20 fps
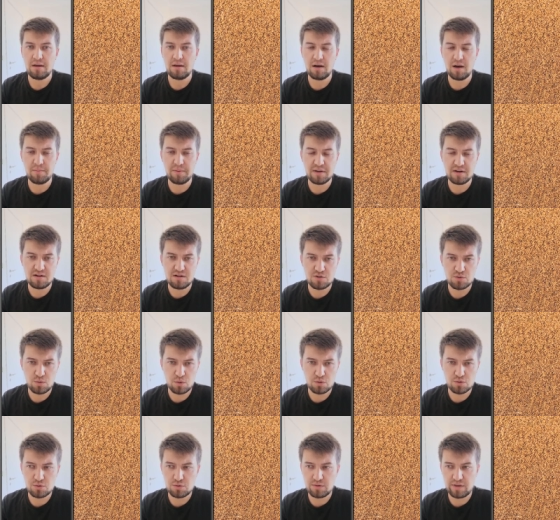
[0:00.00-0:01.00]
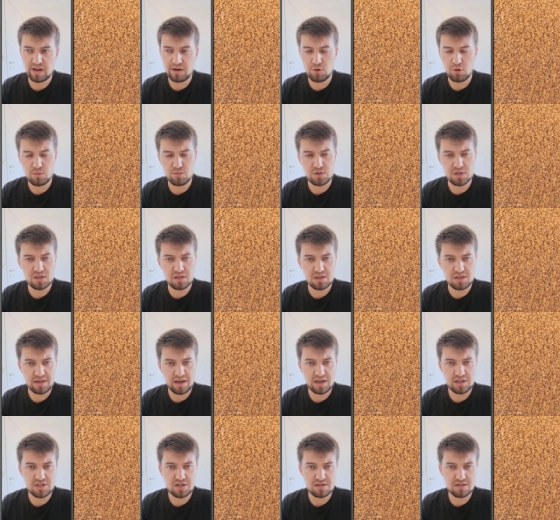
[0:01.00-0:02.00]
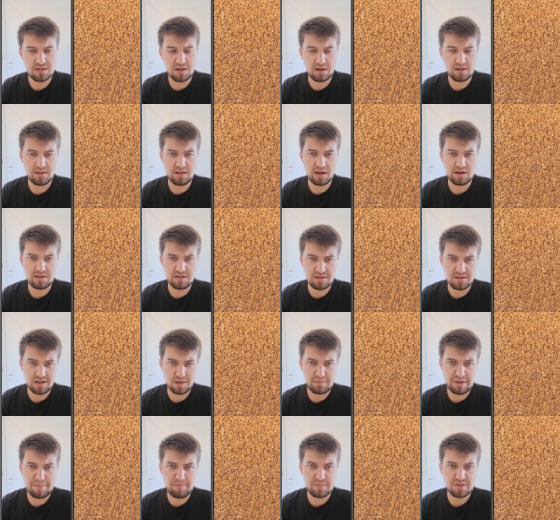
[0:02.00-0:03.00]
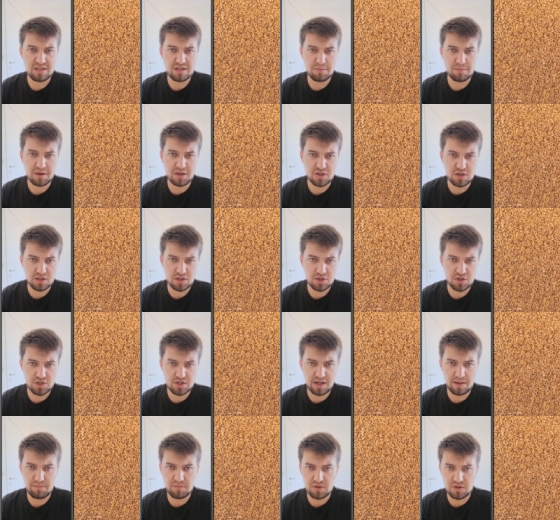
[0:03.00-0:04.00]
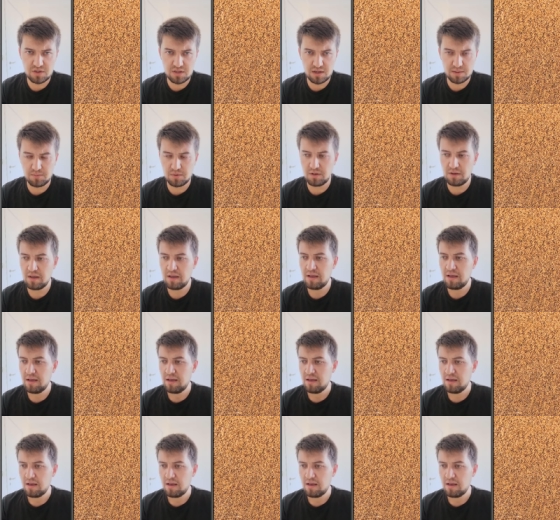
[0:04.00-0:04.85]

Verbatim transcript: Haberiniz olsun yani önümüzdeki iki ay içerisinde Allah'ın izniyle ben bitirmeye çalışacağım kitabı